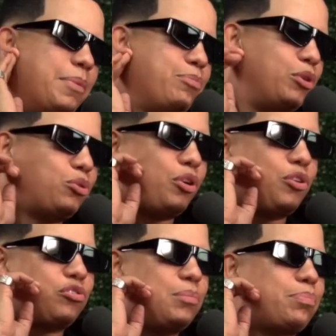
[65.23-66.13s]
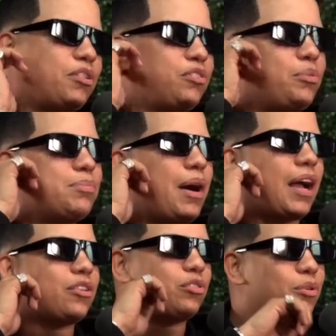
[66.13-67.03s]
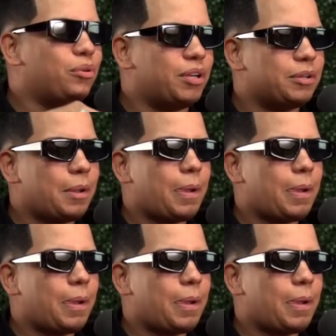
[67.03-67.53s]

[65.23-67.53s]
Puerto Rico siempre ha sido mis vacaciones.